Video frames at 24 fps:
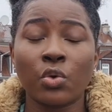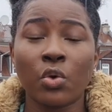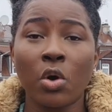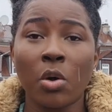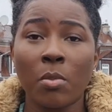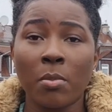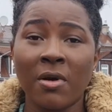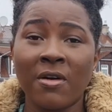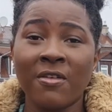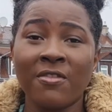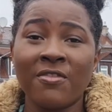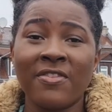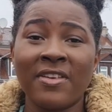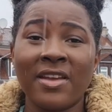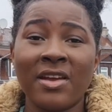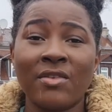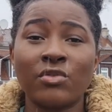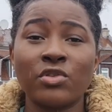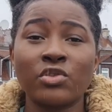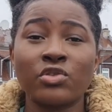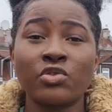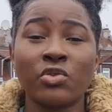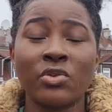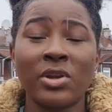comment faire
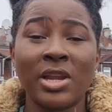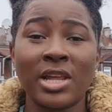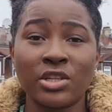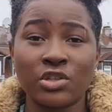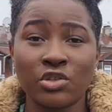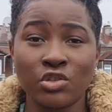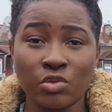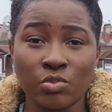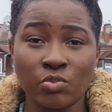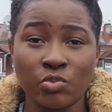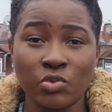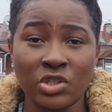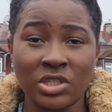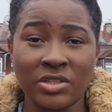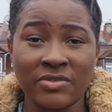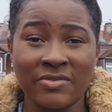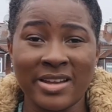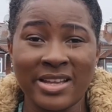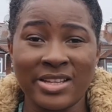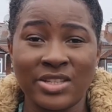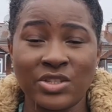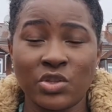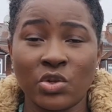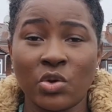votre lettre de
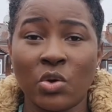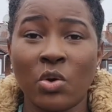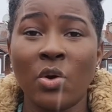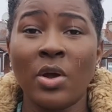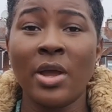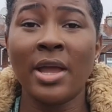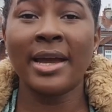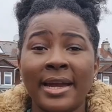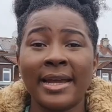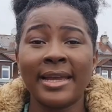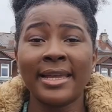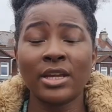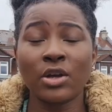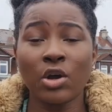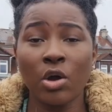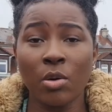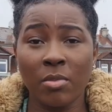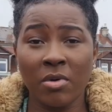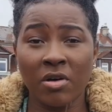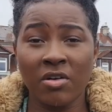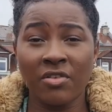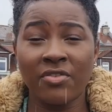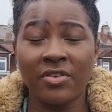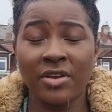motivation et
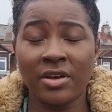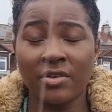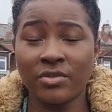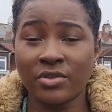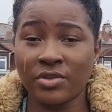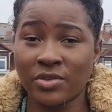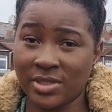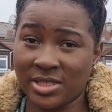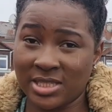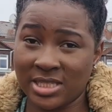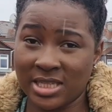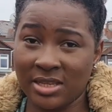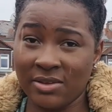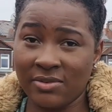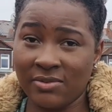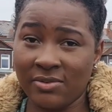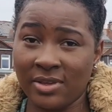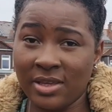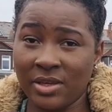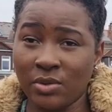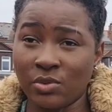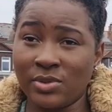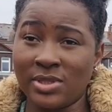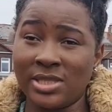comment faire votre
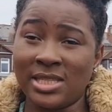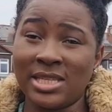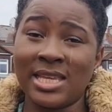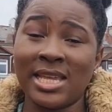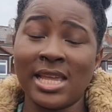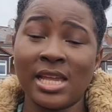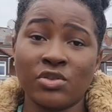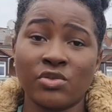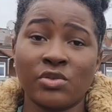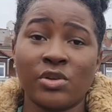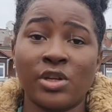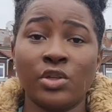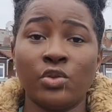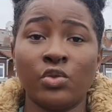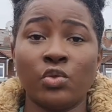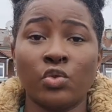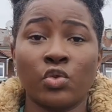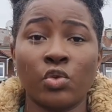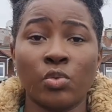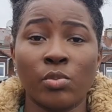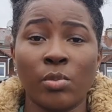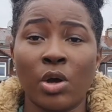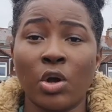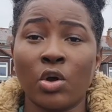CV et aussi quels sont les
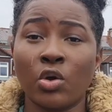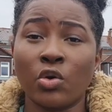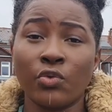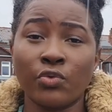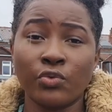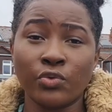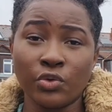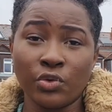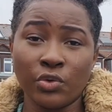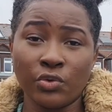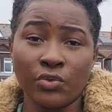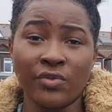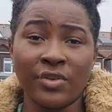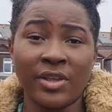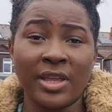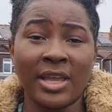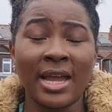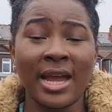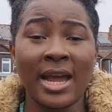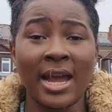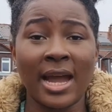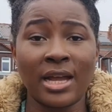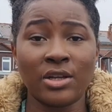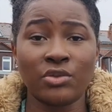documents que vous devez
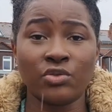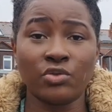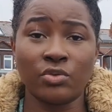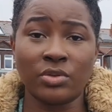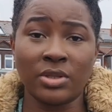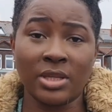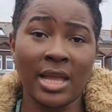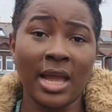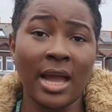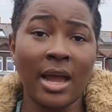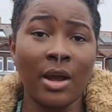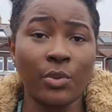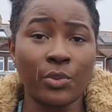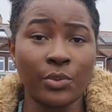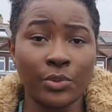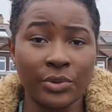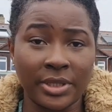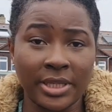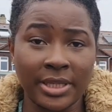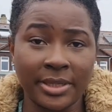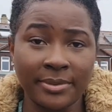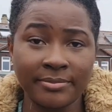rajouter à côté.